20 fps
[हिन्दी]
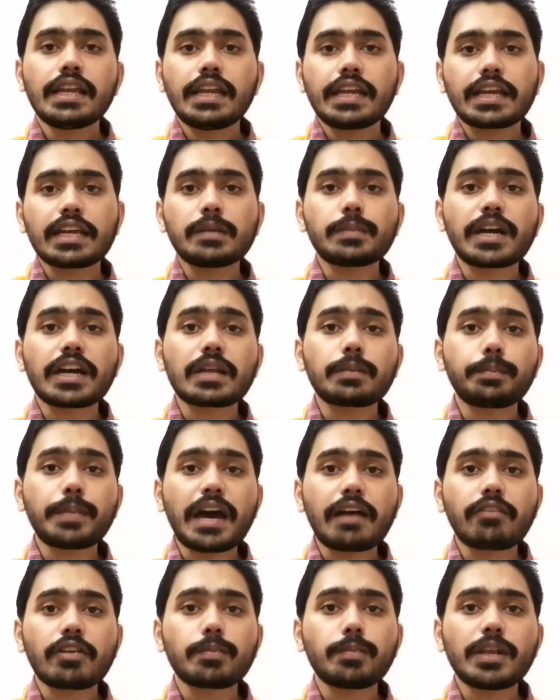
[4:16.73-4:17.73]
लेकिन अगर
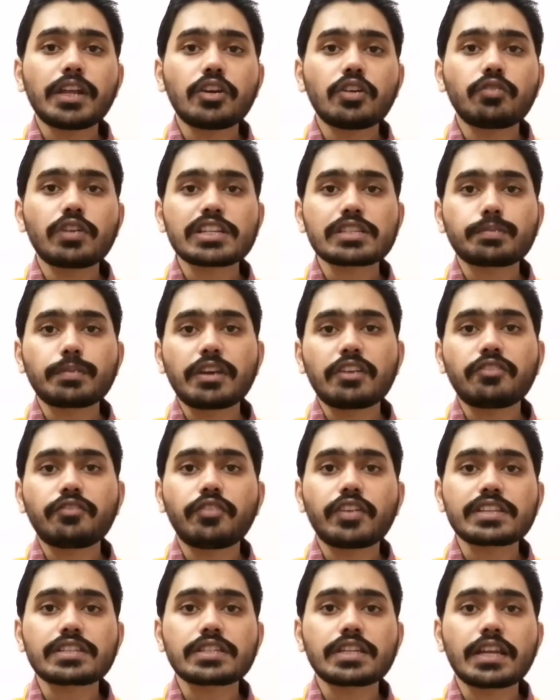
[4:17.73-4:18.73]
पावर प्ले ओवर्स में
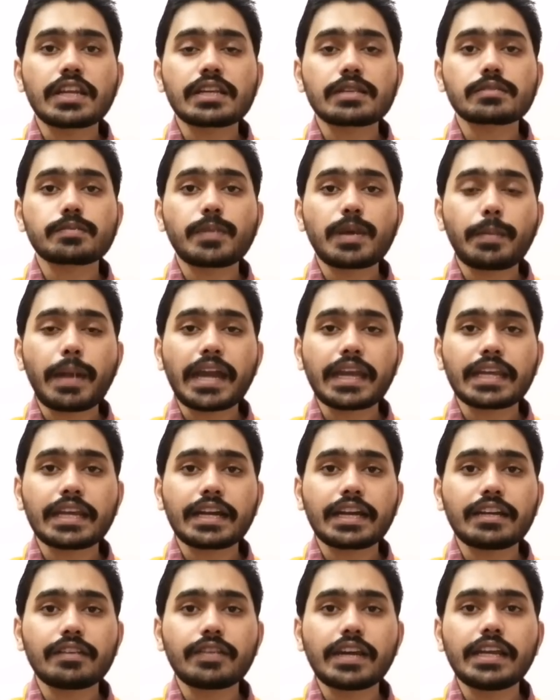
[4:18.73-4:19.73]
फर्स्ट इनिंग्स में बैटिंग
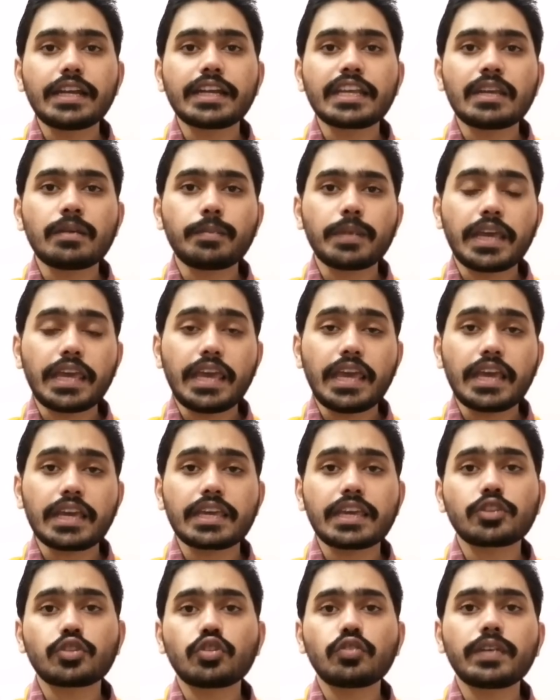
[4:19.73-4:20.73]
करने वाली टीम
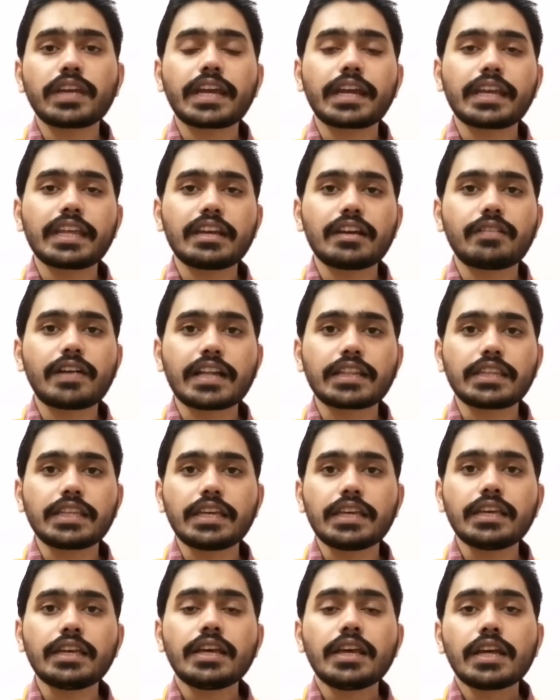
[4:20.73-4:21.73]
एक या दो विकेट ही
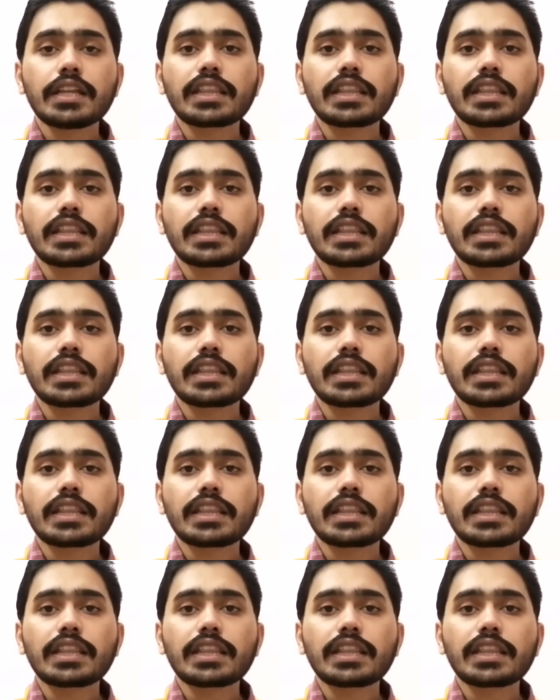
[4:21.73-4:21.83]
गवाती है